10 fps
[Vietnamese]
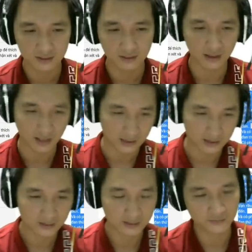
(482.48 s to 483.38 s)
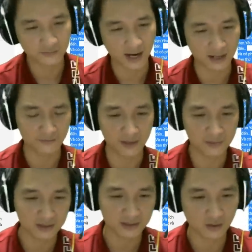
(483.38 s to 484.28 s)
là cái vài
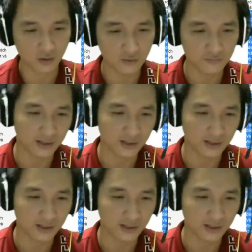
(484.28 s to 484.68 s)
bữa nó sẽ có,